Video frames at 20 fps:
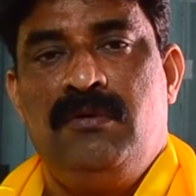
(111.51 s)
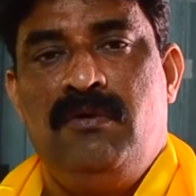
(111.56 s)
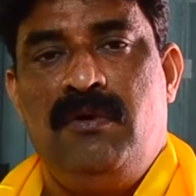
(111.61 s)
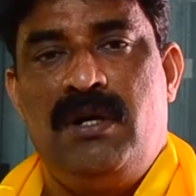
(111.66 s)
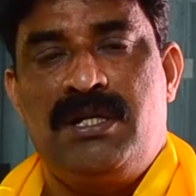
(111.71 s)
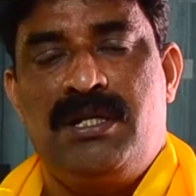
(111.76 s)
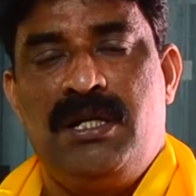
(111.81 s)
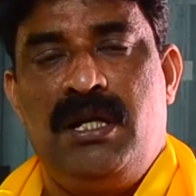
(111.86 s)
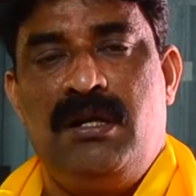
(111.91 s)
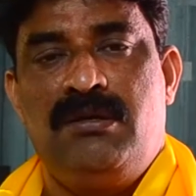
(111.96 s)

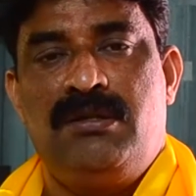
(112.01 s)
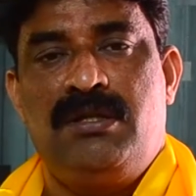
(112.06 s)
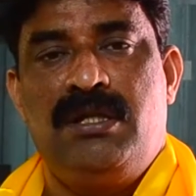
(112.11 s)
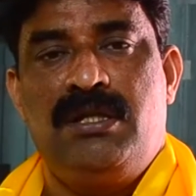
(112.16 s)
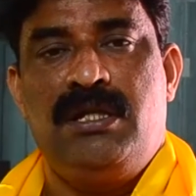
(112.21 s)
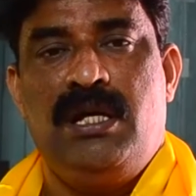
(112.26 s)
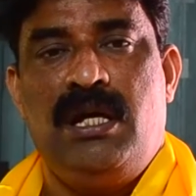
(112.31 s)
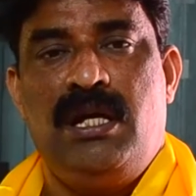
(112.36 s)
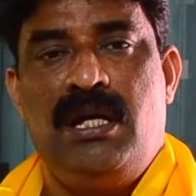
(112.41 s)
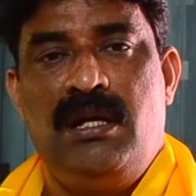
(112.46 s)
వర్షాలు వస్తే
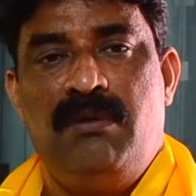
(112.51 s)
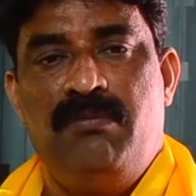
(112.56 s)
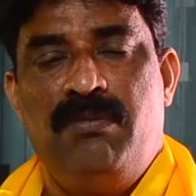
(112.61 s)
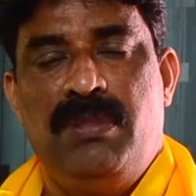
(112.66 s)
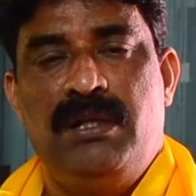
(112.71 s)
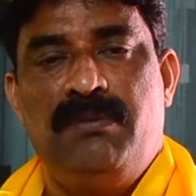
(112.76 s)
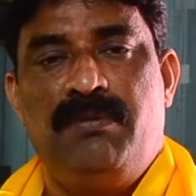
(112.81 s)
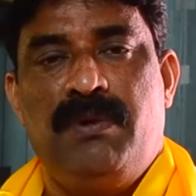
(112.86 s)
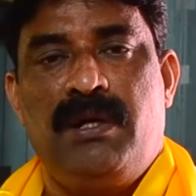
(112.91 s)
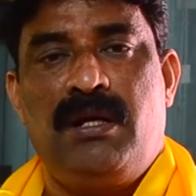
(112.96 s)
చాలా
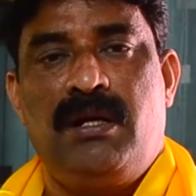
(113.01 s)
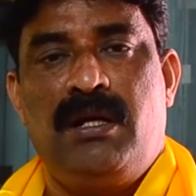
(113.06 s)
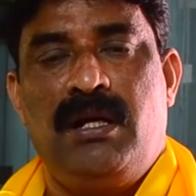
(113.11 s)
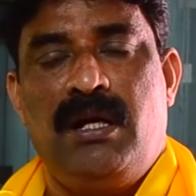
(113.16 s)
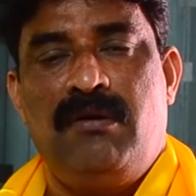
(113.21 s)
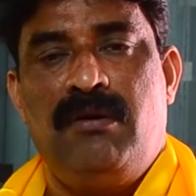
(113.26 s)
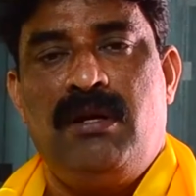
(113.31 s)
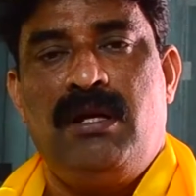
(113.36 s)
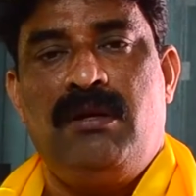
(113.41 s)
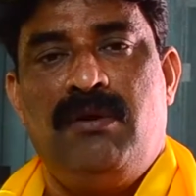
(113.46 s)

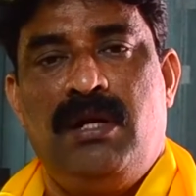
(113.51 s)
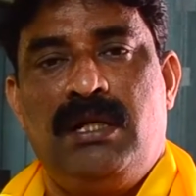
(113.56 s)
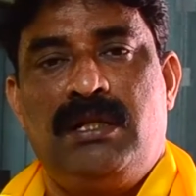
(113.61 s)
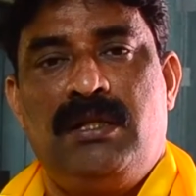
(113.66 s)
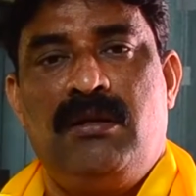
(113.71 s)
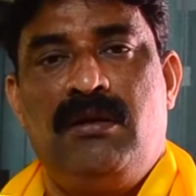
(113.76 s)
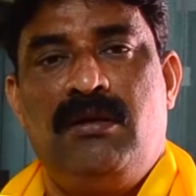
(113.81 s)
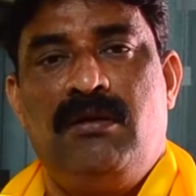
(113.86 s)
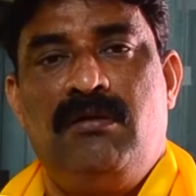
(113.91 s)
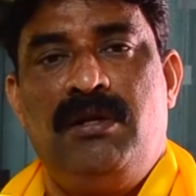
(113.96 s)
ఇబ్బందికరమైన
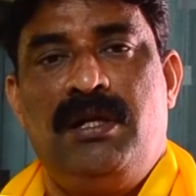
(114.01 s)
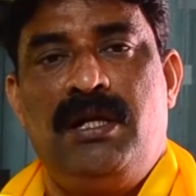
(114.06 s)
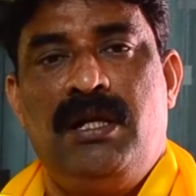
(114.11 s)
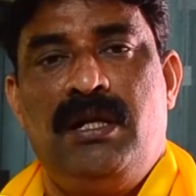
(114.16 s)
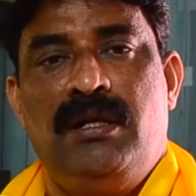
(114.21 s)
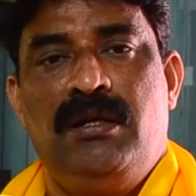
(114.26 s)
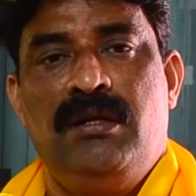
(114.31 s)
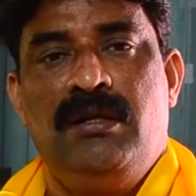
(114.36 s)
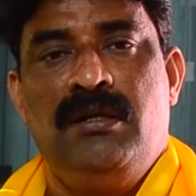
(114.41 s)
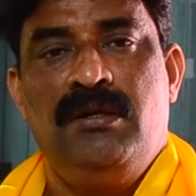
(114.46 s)
వాతావరణం ఉంటే
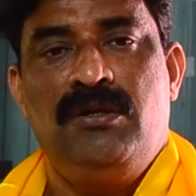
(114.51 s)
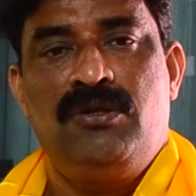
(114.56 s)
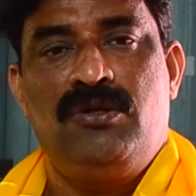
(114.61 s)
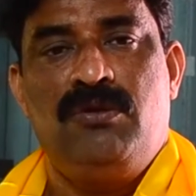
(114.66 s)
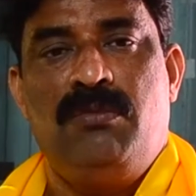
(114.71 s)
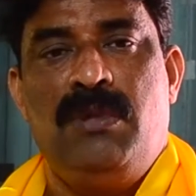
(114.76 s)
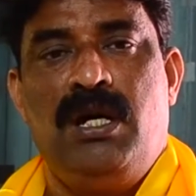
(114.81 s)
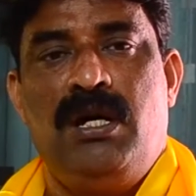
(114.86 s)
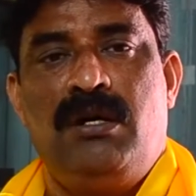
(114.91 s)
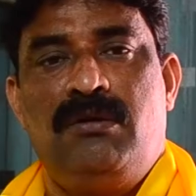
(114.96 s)

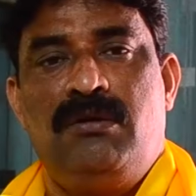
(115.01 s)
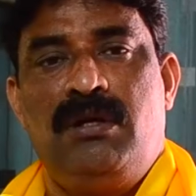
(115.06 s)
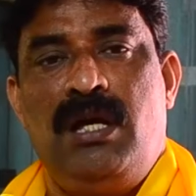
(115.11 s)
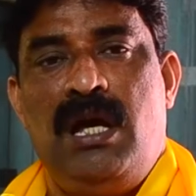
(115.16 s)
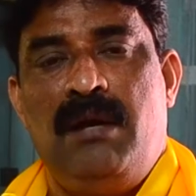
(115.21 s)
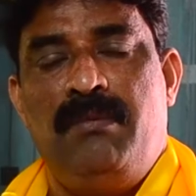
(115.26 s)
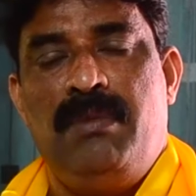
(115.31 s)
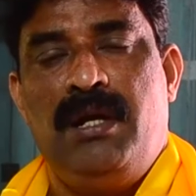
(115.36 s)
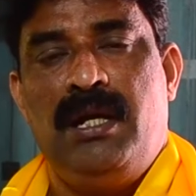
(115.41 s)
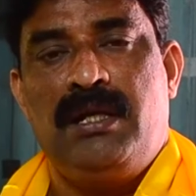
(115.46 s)
సుమారు
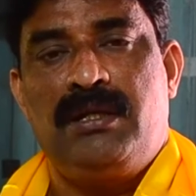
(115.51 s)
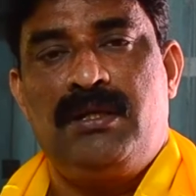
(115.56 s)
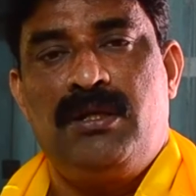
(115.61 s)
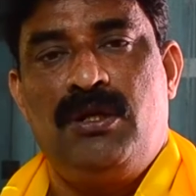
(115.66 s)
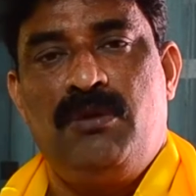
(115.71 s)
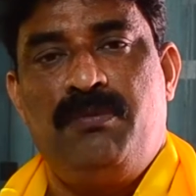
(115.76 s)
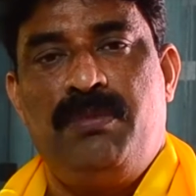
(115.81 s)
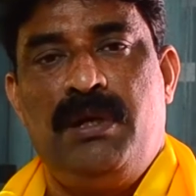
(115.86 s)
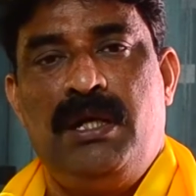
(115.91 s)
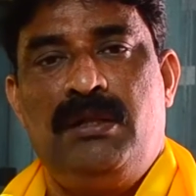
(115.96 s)
యాభై లక్షల
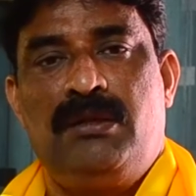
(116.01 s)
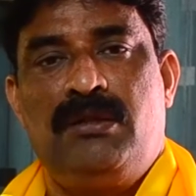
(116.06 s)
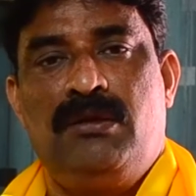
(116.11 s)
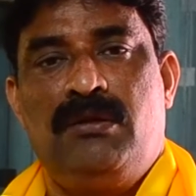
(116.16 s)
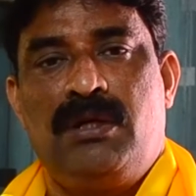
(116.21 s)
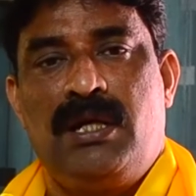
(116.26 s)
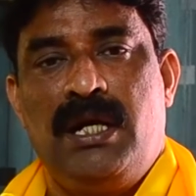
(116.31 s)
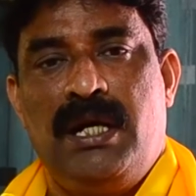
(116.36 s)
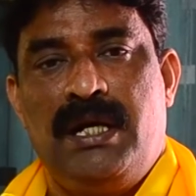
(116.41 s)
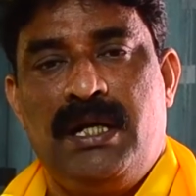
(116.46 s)
రూపాయలతో
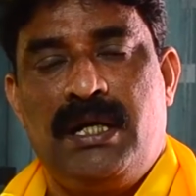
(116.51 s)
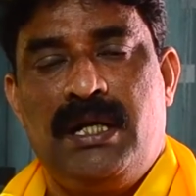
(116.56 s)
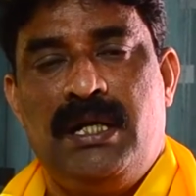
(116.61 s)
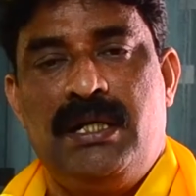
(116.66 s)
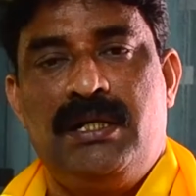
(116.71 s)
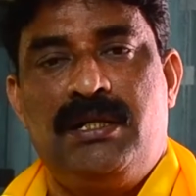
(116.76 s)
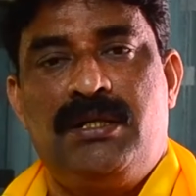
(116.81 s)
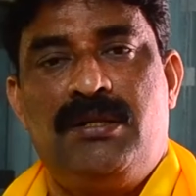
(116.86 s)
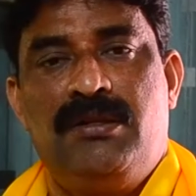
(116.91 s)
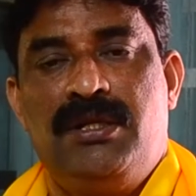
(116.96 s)
గడ్డ కట్టి
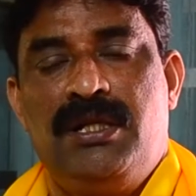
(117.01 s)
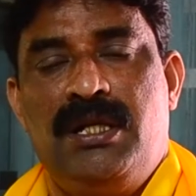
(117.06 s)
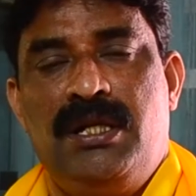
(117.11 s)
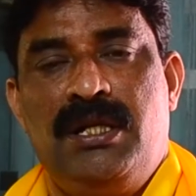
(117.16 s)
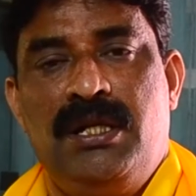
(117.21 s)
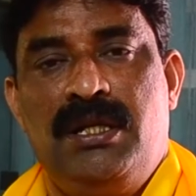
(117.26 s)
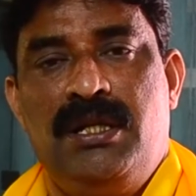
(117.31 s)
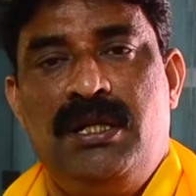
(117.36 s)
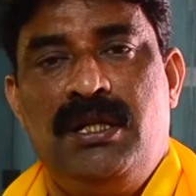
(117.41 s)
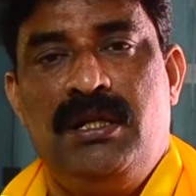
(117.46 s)
పెంచడం
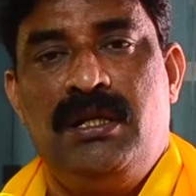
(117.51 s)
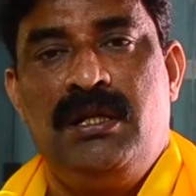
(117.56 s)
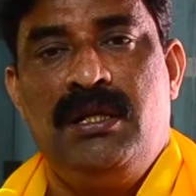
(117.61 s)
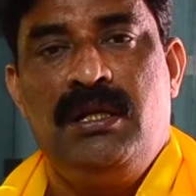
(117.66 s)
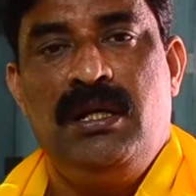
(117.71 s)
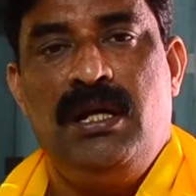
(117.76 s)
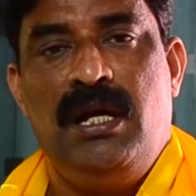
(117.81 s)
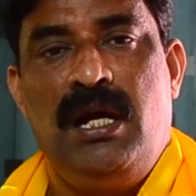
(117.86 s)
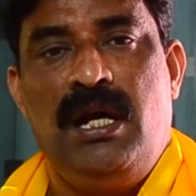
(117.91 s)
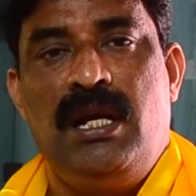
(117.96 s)
జరిగింది
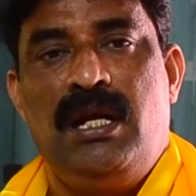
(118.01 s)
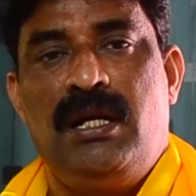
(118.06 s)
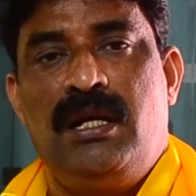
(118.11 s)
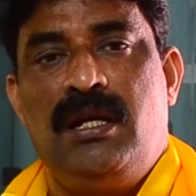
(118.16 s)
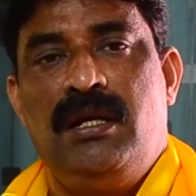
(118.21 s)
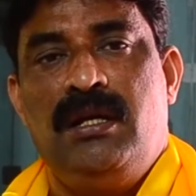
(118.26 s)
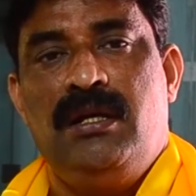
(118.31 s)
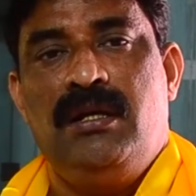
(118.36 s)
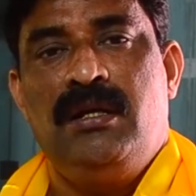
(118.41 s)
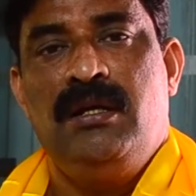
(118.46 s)
అలాగే